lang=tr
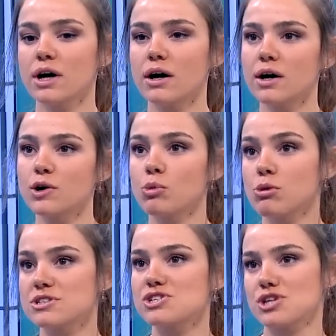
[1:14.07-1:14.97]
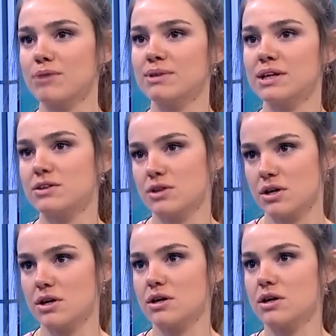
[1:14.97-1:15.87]
Burada e, robot
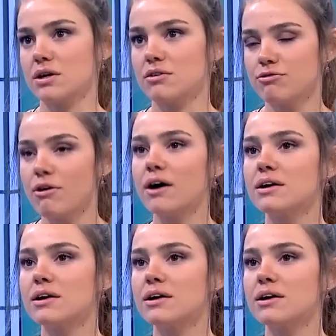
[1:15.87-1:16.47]
işlemlerin e,